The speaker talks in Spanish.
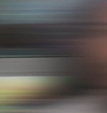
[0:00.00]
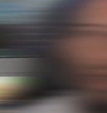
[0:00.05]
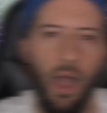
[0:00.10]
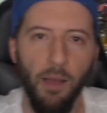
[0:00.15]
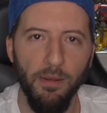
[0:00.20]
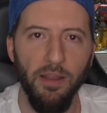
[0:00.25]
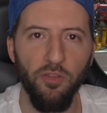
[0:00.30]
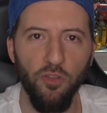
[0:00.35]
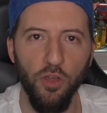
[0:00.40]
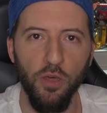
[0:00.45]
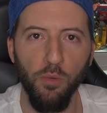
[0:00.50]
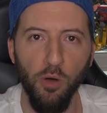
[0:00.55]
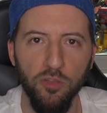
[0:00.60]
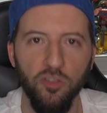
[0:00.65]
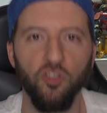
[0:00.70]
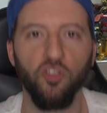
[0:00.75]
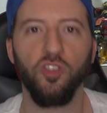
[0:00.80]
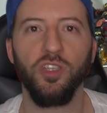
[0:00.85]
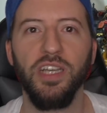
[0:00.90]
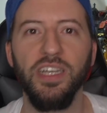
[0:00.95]
Hablando de
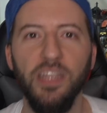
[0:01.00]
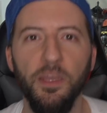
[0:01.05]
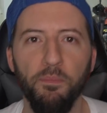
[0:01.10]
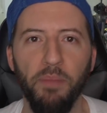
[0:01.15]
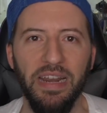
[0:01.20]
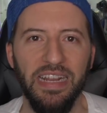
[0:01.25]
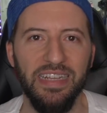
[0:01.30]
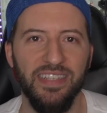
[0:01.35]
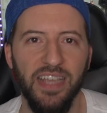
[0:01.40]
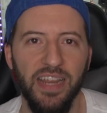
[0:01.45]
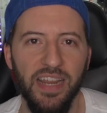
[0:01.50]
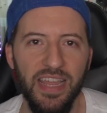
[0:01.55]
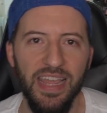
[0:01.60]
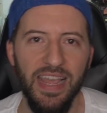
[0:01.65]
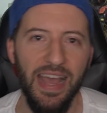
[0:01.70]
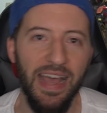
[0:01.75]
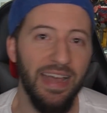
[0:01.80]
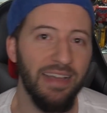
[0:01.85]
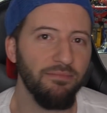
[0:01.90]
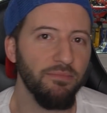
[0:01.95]
bots, ¿qué te
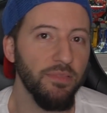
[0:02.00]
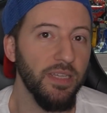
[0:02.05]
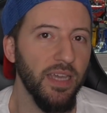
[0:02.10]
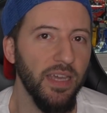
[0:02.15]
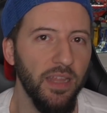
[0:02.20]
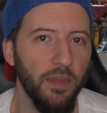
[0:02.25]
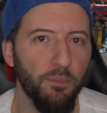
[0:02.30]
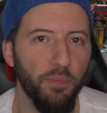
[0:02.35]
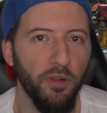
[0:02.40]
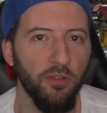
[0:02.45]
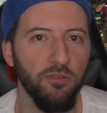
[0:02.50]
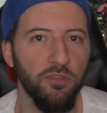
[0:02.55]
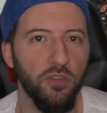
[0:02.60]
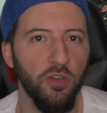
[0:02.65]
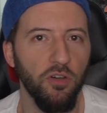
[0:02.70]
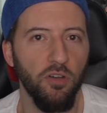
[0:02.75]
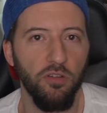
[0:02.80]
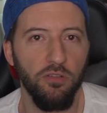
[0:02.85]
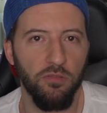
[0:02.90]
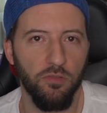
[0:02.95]
parecería que de
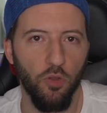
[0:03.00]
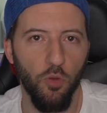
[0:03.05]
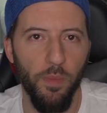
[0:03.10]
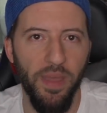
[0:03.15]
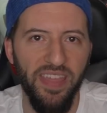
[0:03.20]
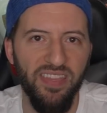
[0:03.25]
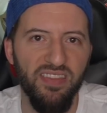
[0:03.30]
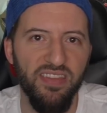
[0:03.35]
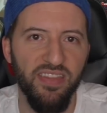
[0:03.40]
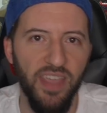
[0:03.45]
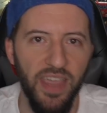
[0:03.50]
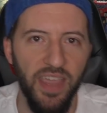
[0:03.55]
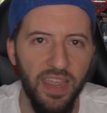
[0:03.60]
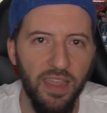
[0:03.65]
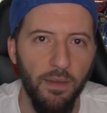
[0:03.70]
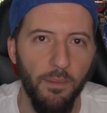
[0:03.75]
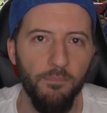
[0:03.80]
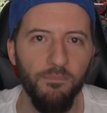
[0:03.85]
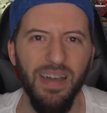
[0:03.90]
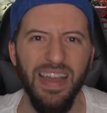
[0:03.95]
pronto tu mente
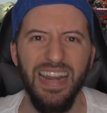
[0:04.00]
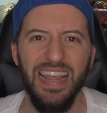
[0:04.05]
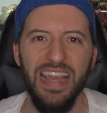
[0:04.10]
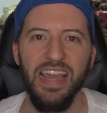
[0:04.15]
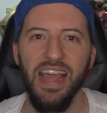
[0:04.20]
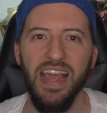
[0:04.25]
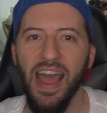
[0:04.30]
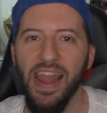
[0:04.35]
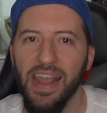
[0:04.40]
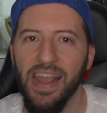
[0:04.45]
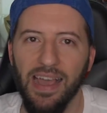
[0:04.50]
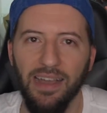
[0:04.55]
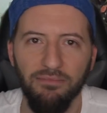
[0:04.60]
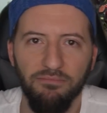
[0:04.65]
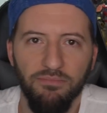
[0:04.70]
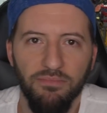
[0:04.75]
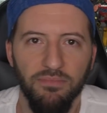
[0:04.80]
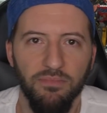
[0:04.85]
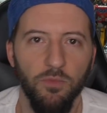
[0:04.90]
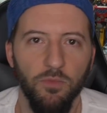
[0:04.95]
manejara
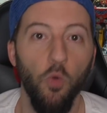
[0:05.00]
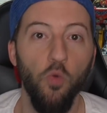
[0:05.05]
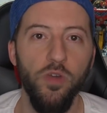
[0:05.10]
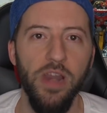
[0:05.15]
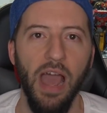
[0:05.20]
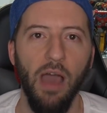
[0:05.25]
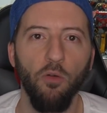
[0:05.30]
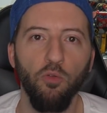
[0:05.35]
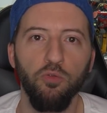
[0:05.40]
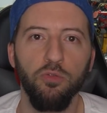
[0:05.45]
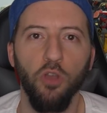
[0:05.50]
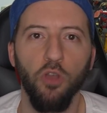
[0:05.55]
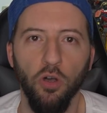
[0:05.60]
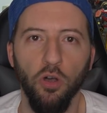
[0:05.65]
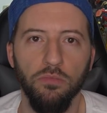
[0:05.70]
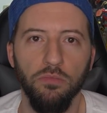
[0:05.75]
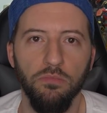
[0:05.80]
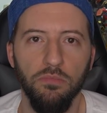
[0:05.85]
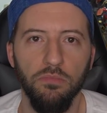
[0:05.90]
un auto?